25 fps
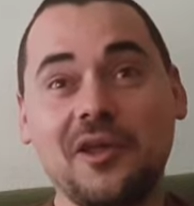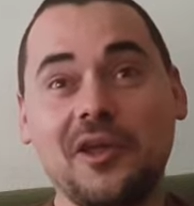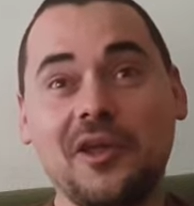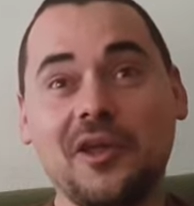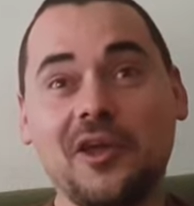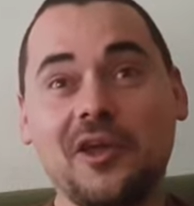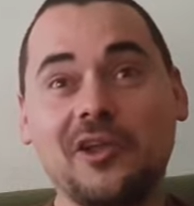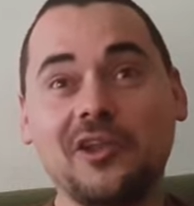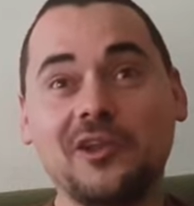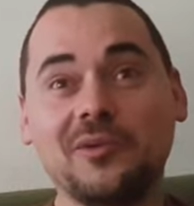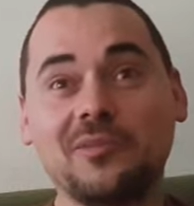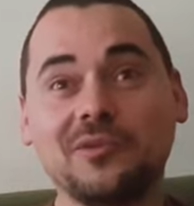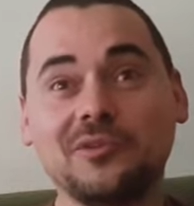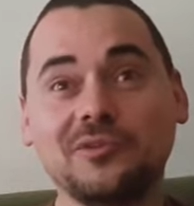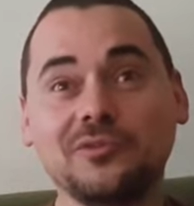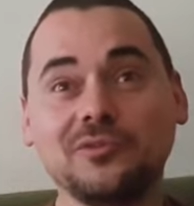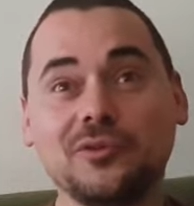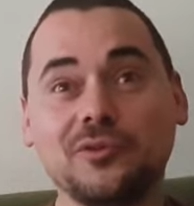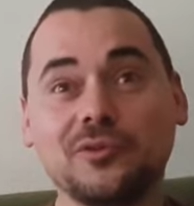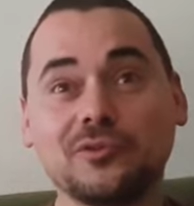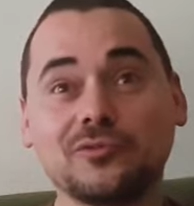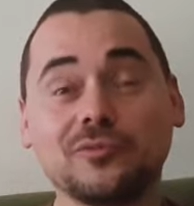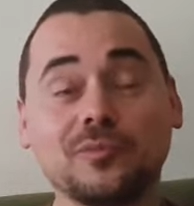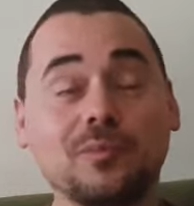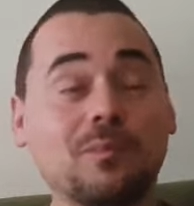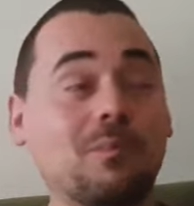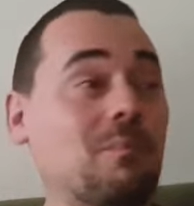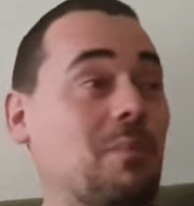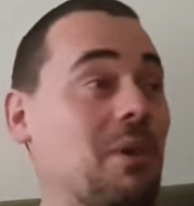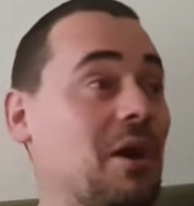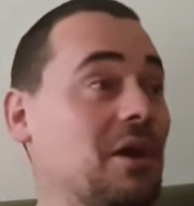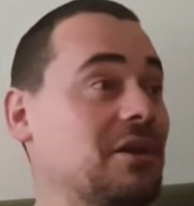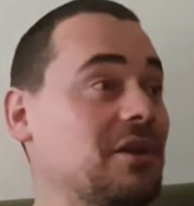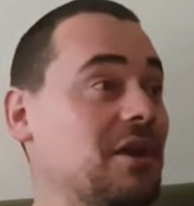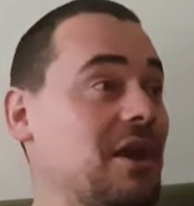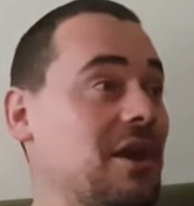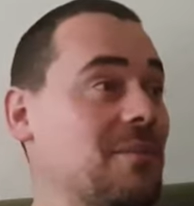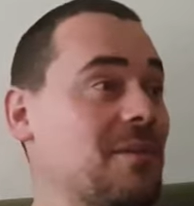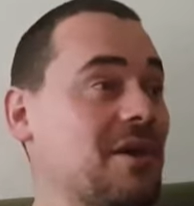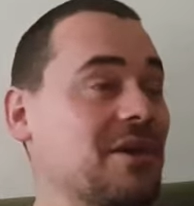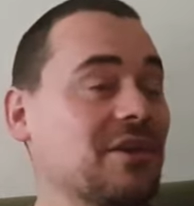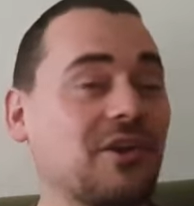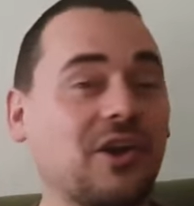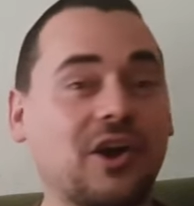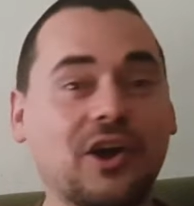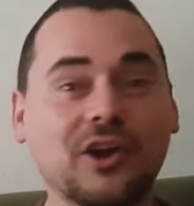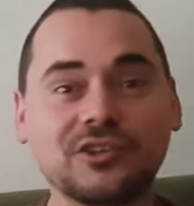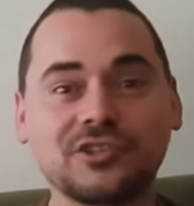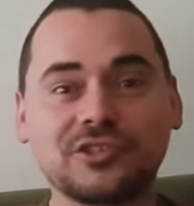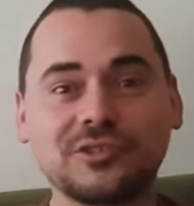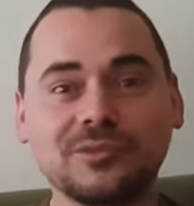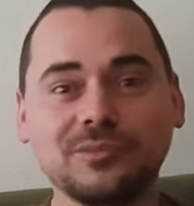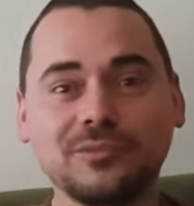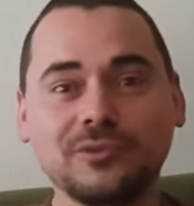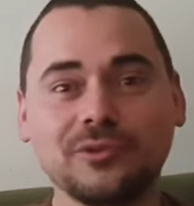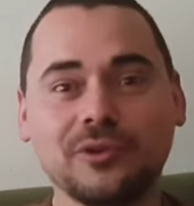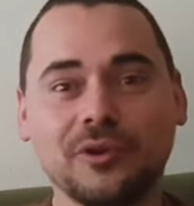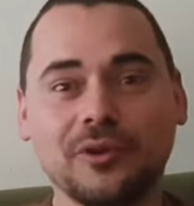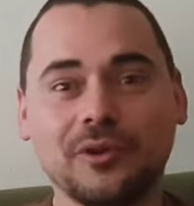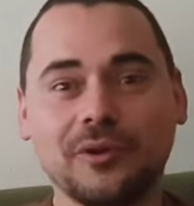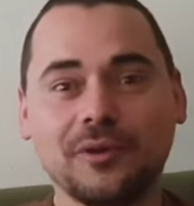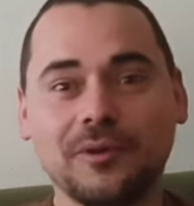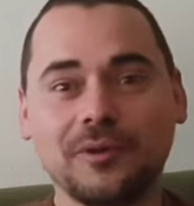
Elemanı gördüm. Ben hemen kaçtım diyor.